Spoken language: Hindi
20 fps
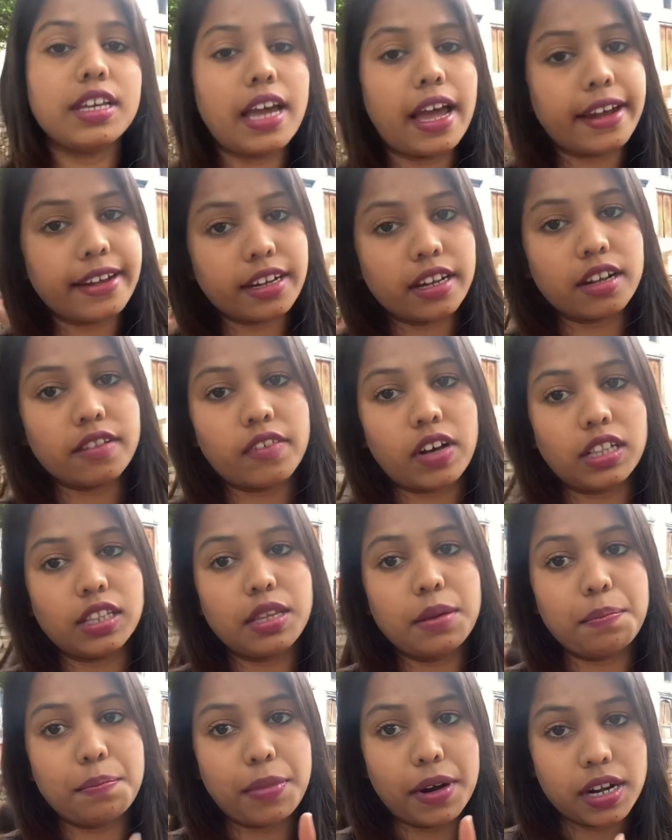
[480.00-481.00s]
एंड करने
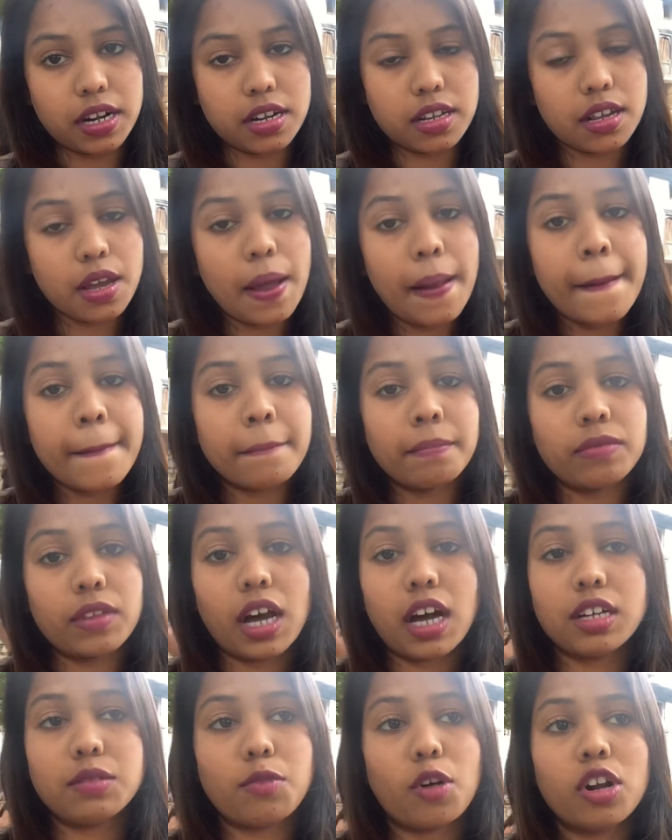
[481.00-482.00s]
वाली थी बट
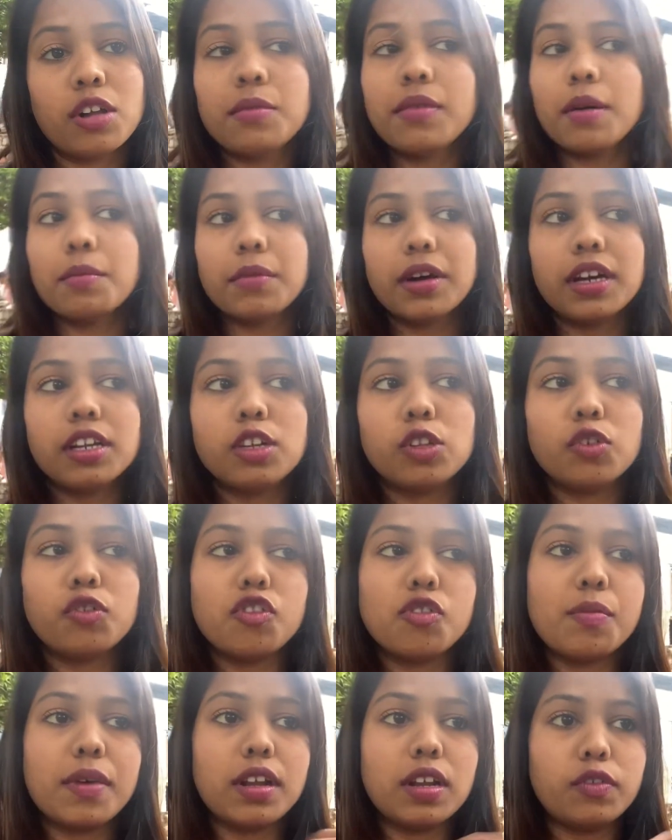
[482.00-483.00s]
आज मॉर्निंग में हम गए नहीं तो
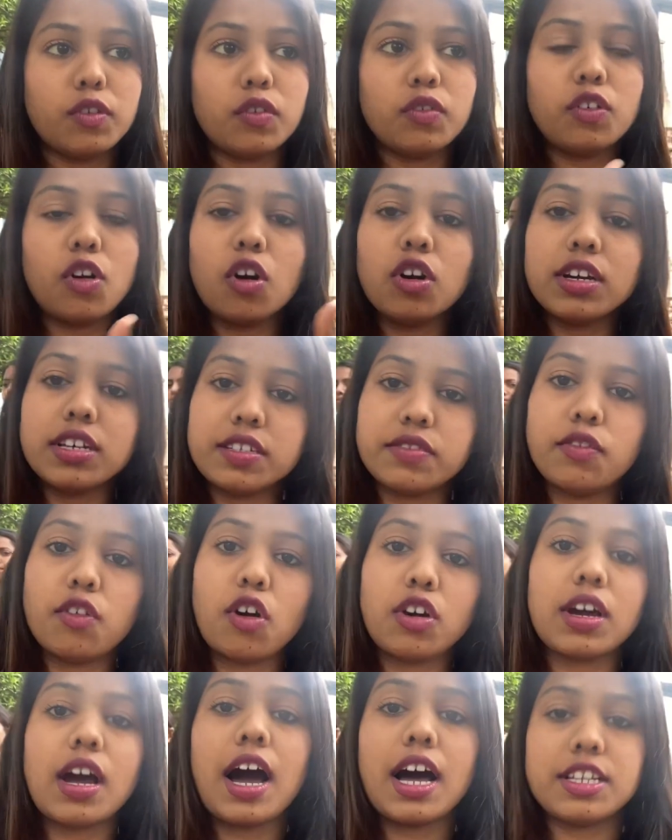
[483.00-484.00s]
फिर मैंने वो व्लॉग इस
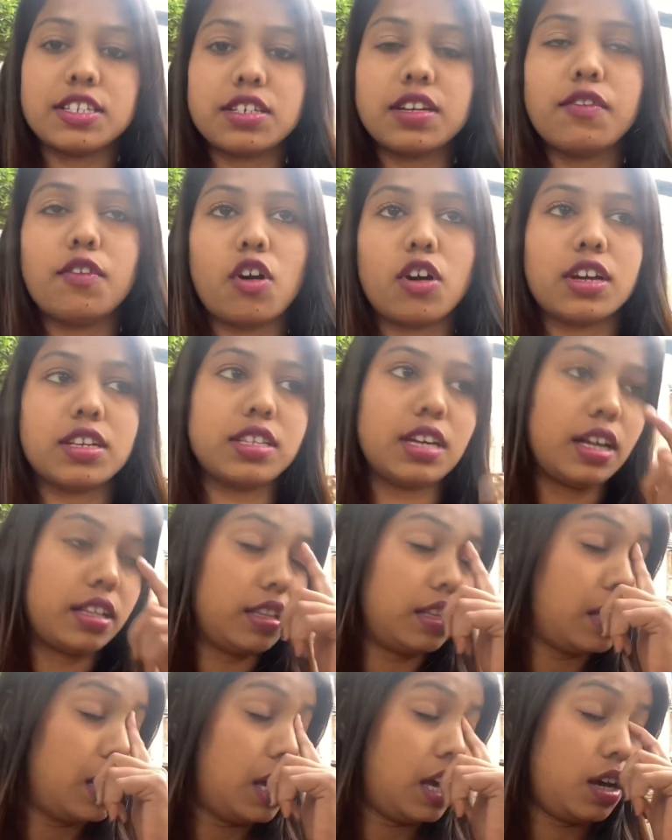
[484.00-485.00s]
व्लॉग आज के व्लॉग के
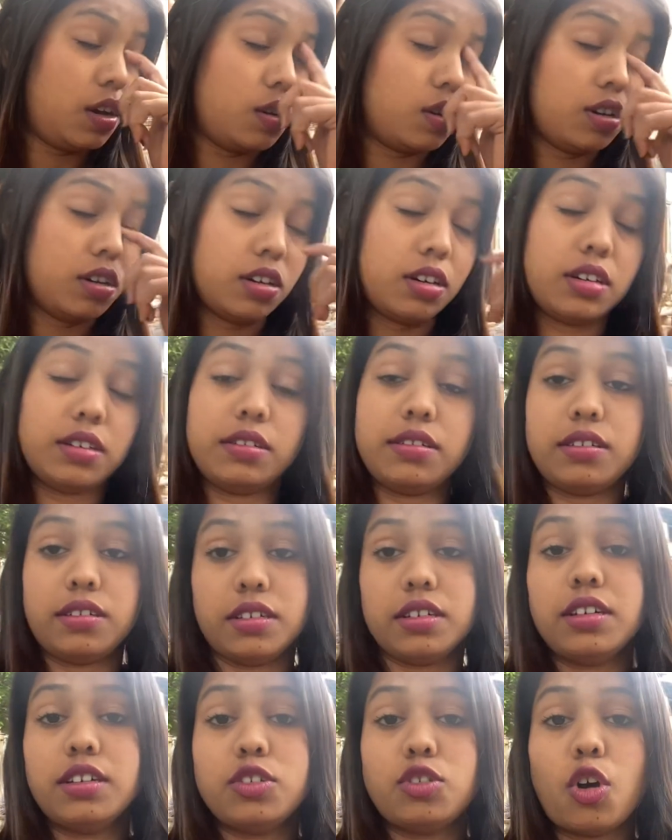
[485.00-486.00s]

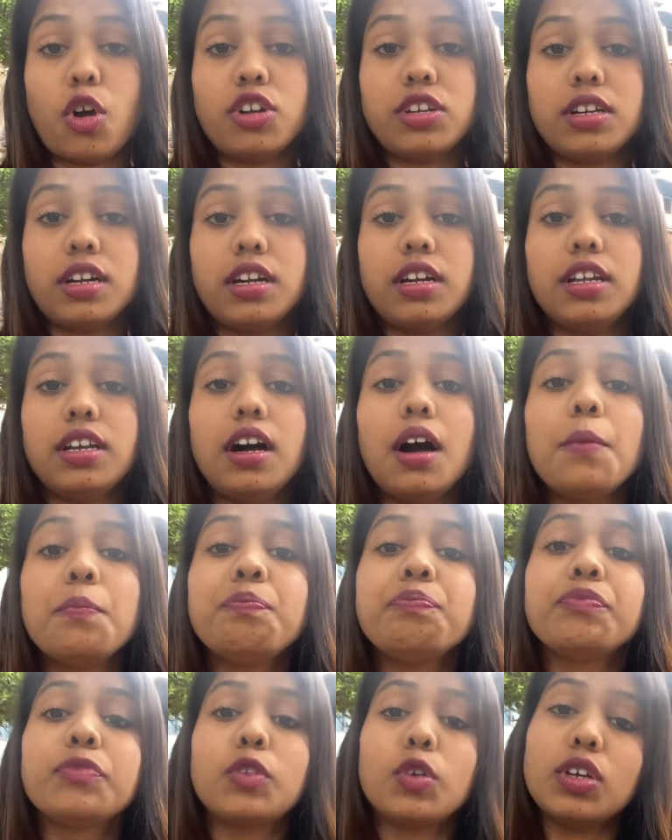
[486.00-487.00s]
साथ ज्वाइन कर लिया
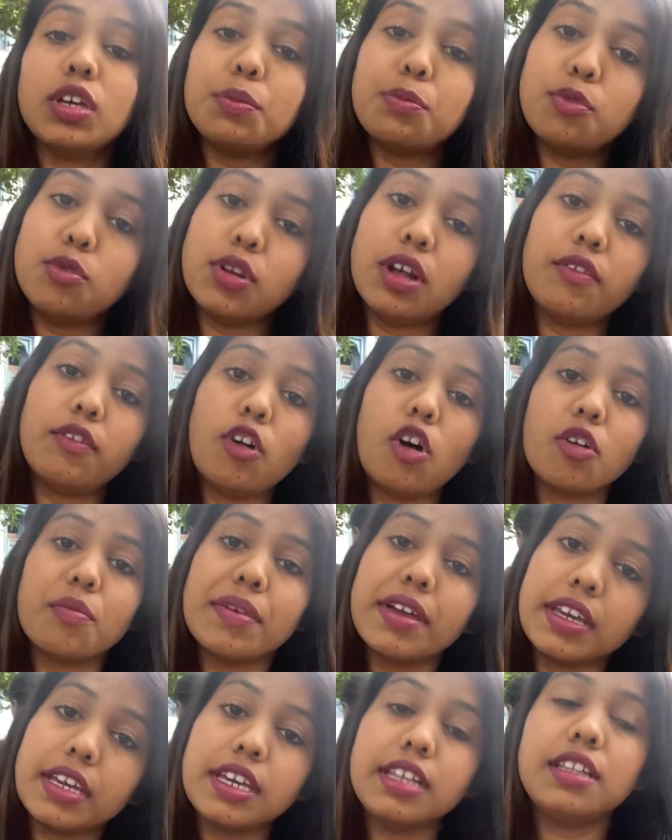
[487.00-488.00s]
तो ये पूरा व्लॉग
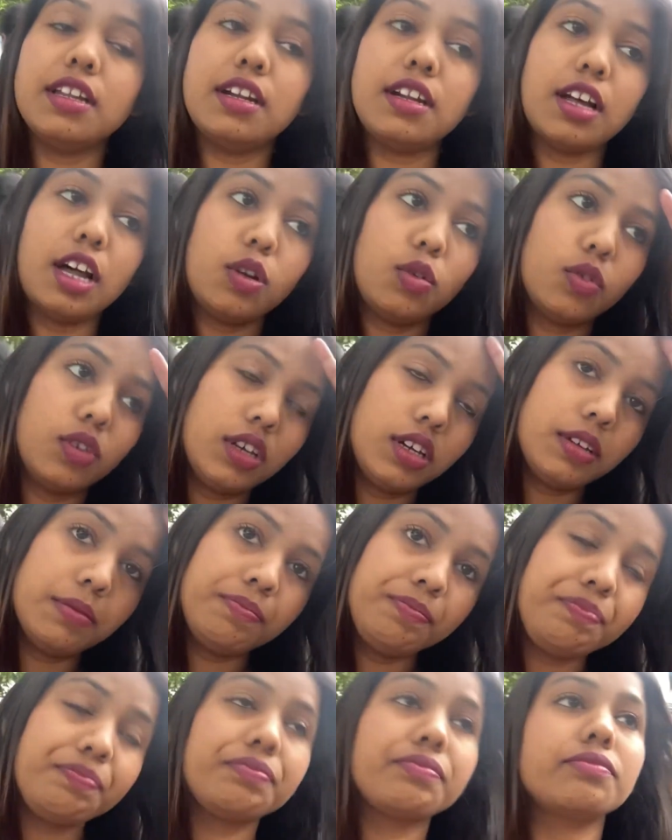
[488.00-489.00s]
मैं एक ही दिन डालूंगी
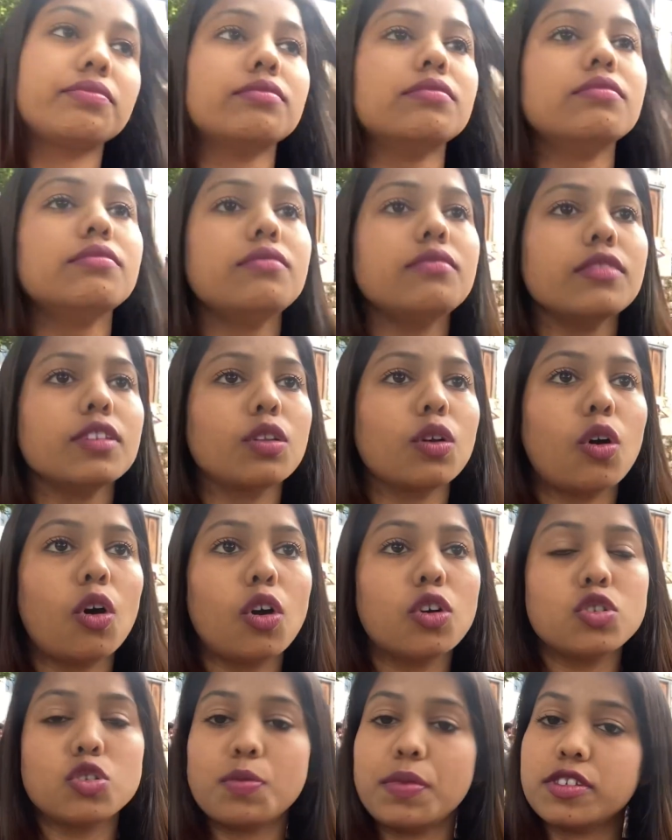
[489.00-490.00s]

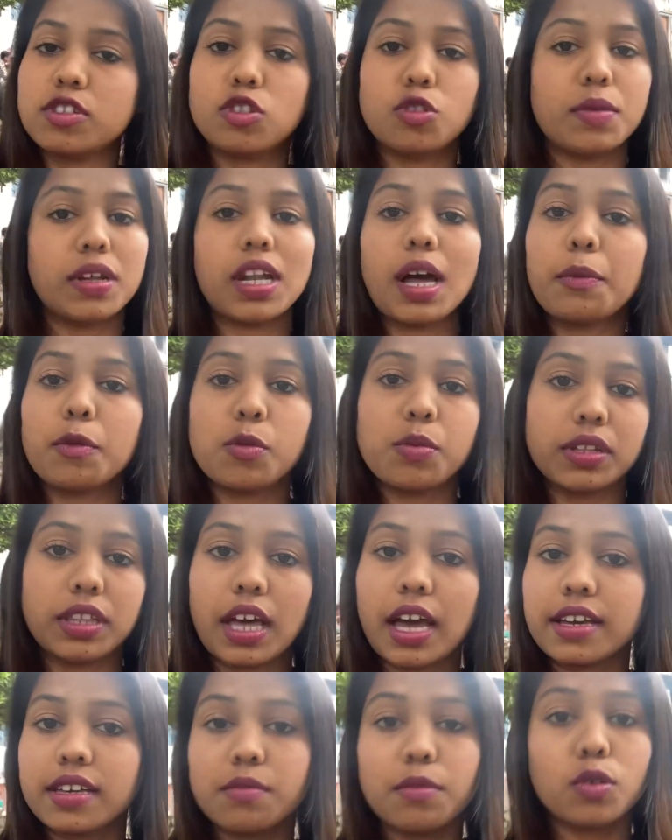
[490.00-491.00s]
और सुबह से तो मैंने आपको
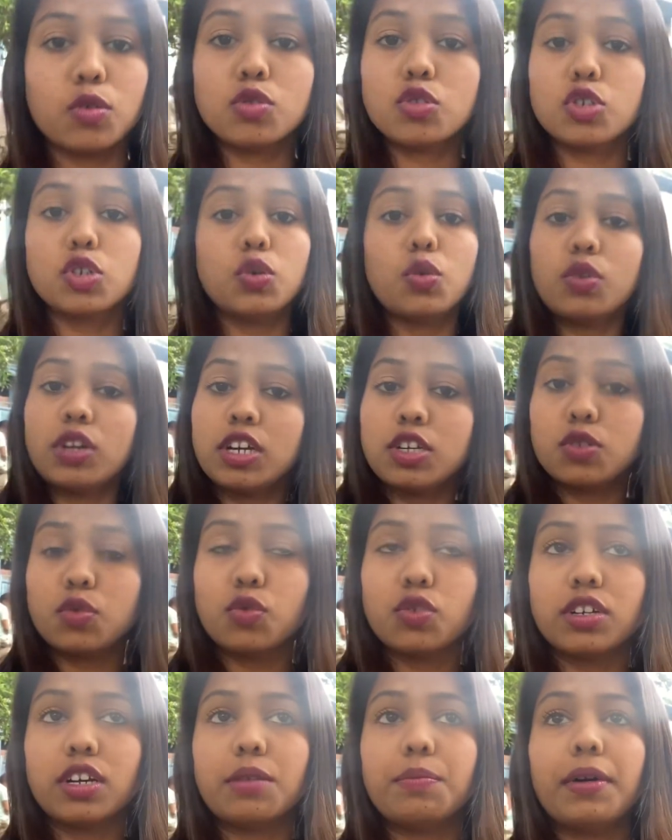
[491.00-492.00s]
बताया कि मैं कुछ क्यों नहीं
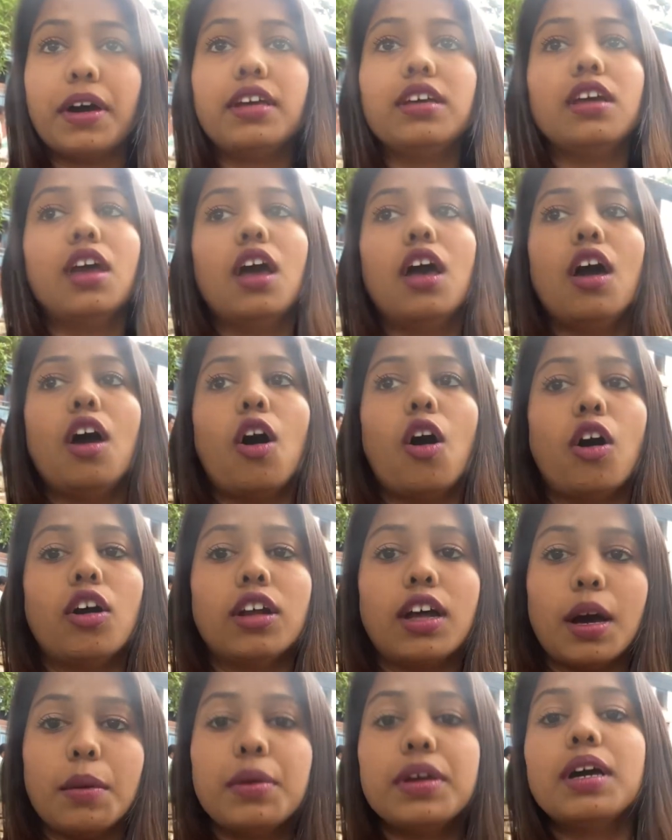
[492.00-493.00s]
शूट कर पाई और
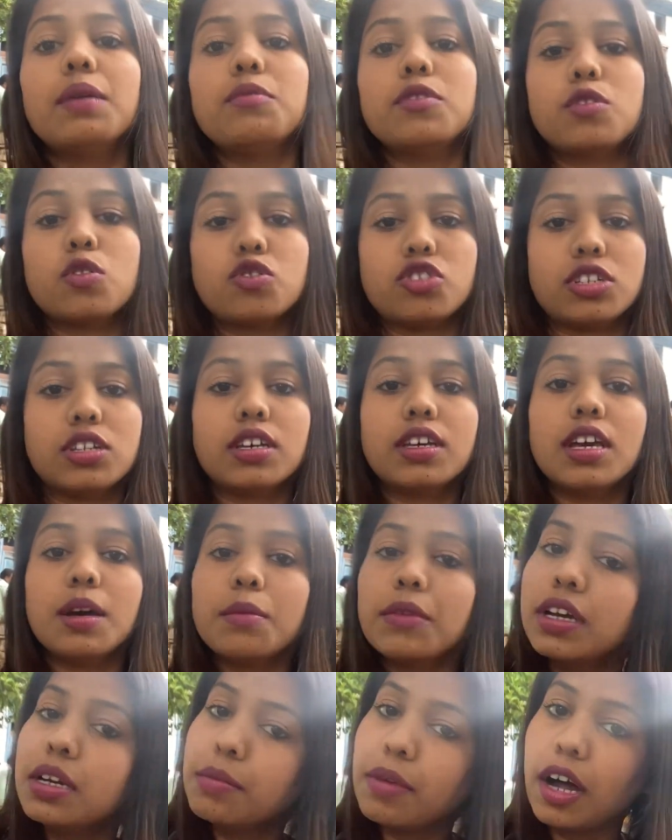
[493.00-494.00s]
अभी हमने सोचा था कि हम
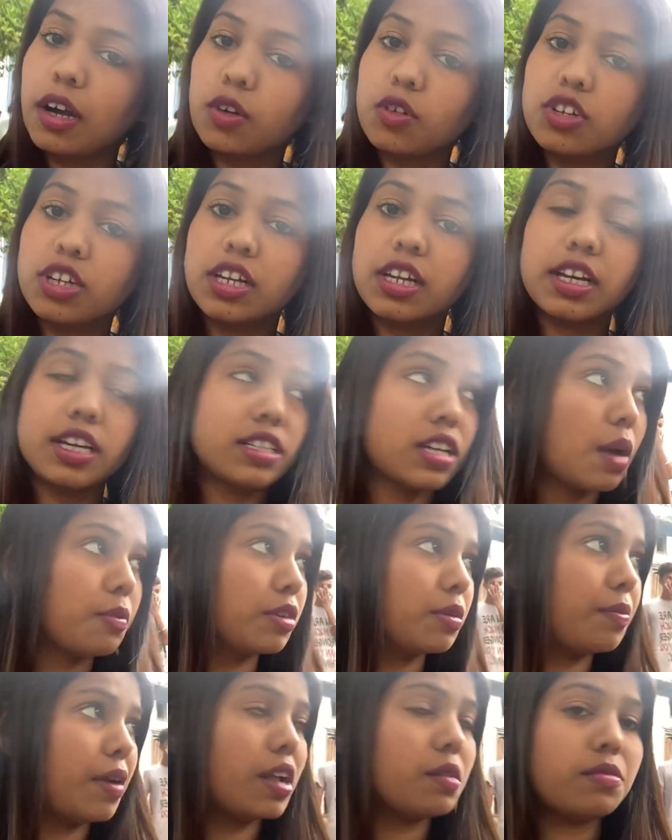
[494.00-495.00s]
कहीं बाहर को निकलेंगे शाम
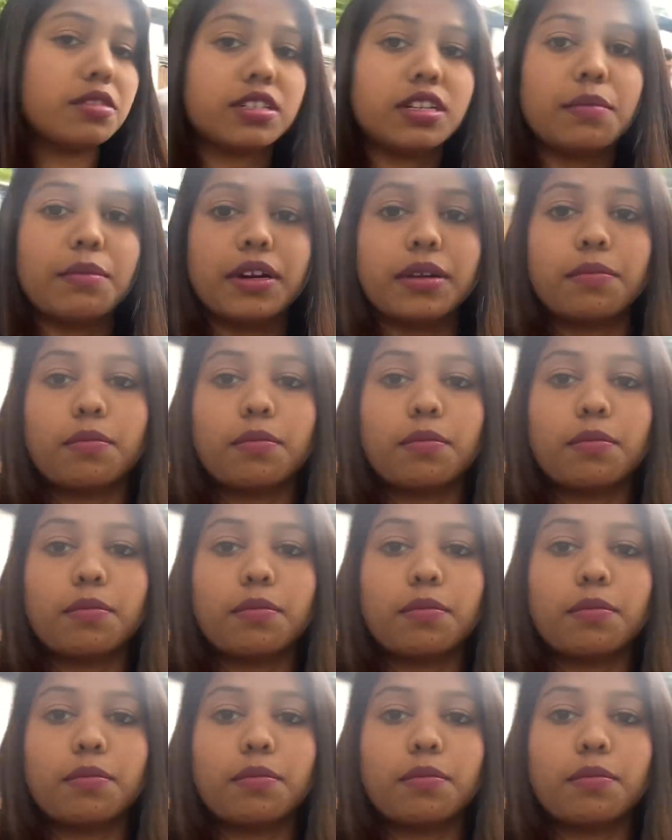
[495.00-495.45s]
के पाँच बजे बट